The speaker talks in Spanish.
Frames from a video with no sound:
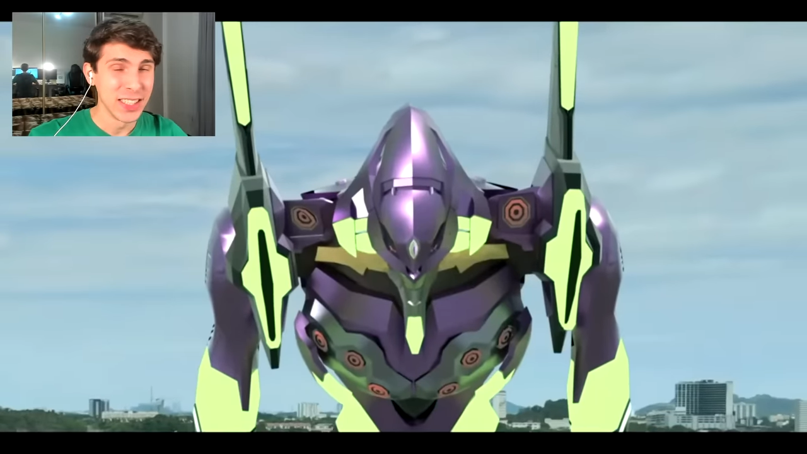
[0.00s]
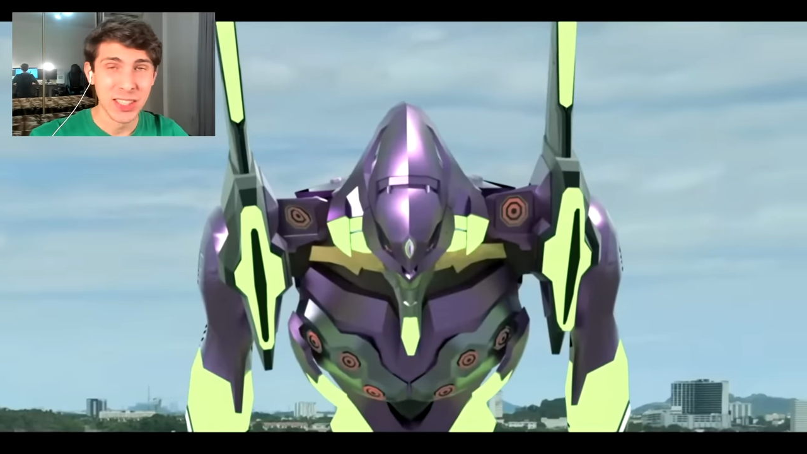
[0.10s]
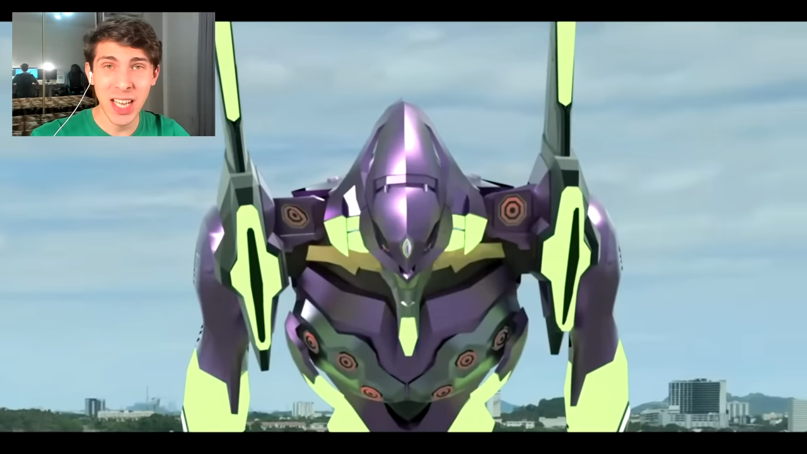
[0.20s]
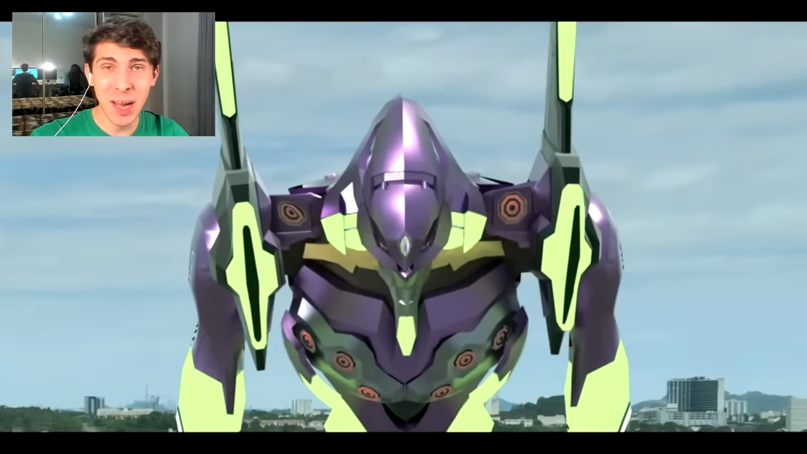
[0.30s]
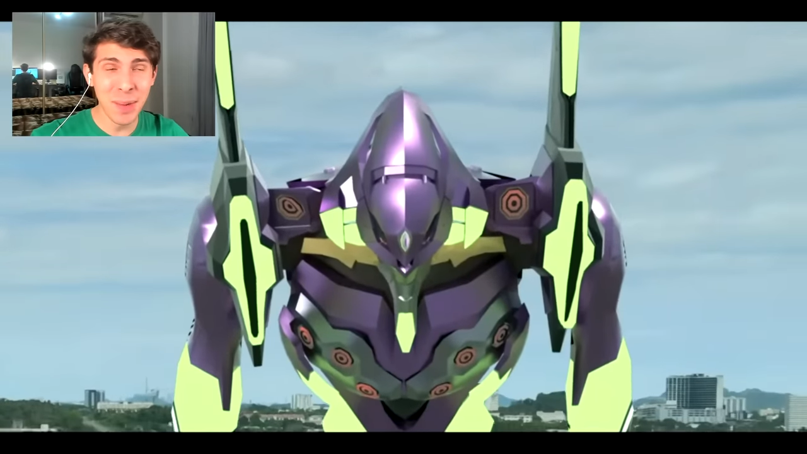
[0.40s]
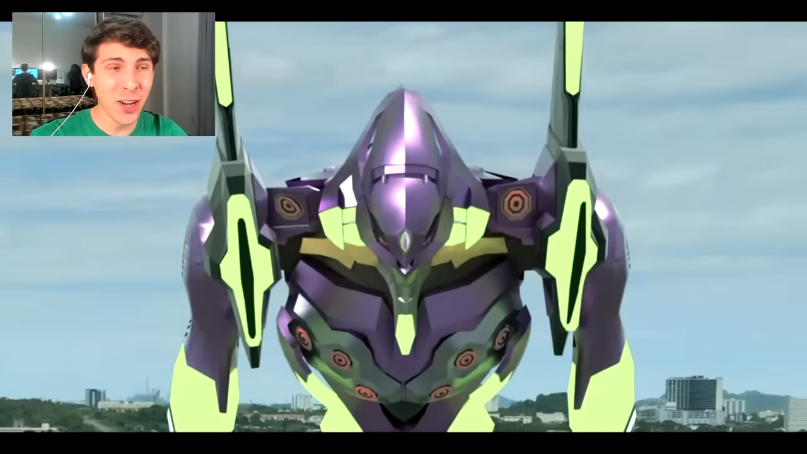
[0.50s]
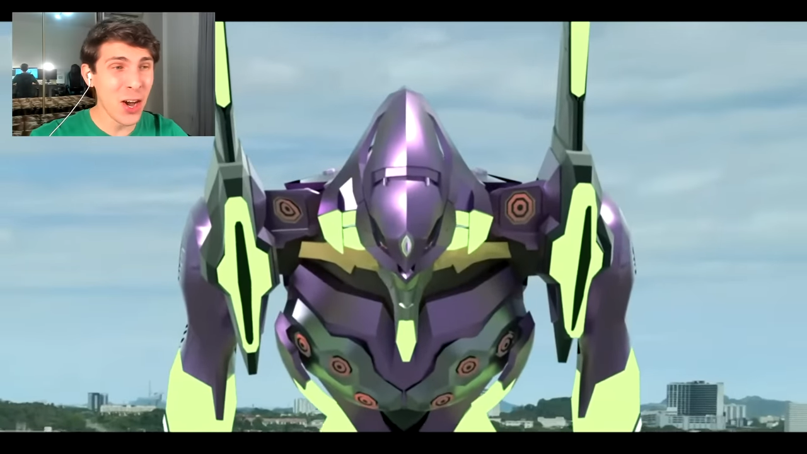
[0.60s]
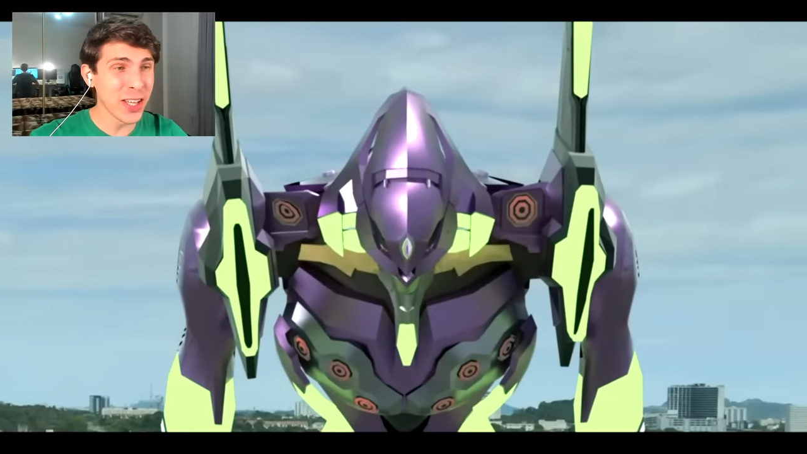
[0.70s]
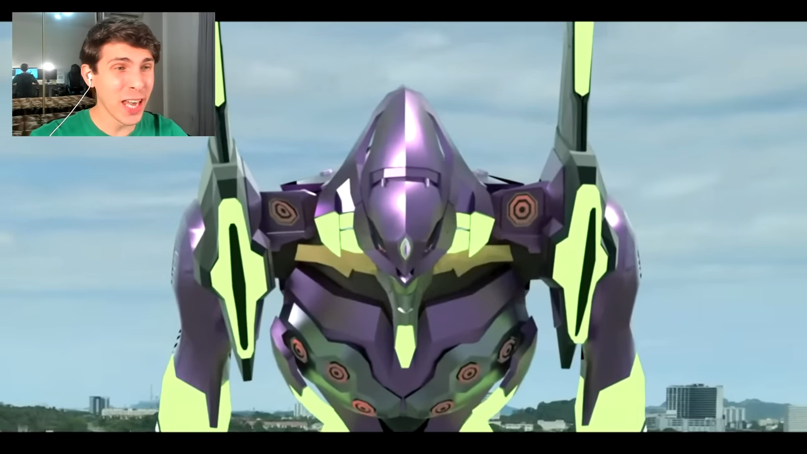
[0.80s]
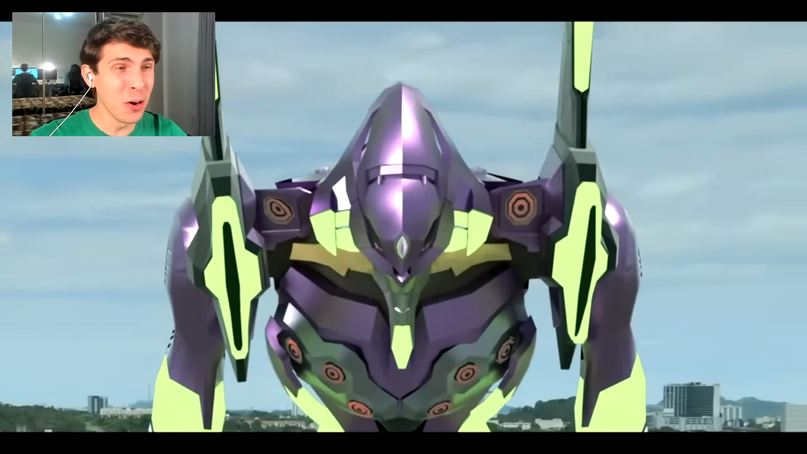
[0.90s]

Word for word: Será mejor que